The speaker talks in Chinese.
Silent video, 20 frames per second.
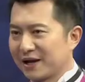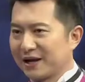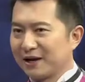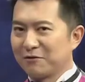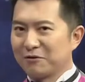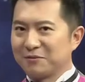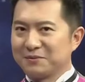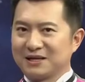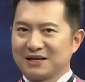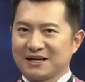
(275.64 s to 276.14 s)
给
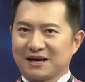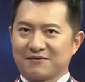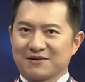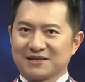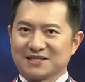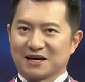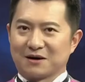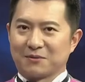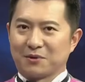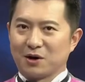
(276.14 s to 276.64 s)
我们的两位
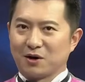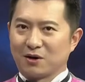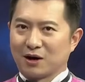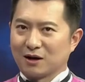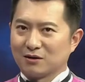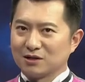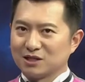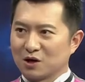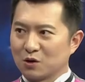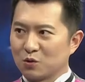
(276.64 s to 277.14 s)
小朋友还
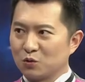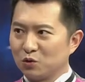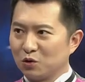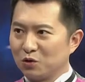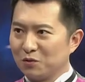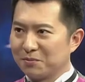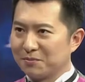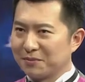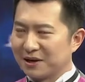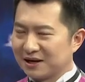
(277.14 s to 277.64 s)
有小咕
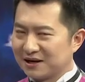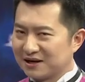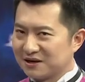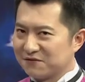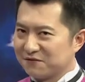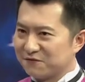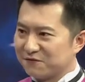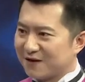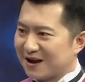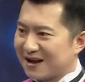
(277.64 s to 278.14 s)
咚每个
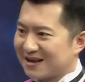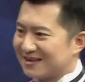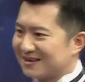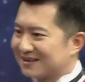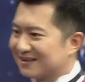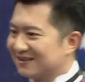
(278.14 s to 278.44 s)
人发一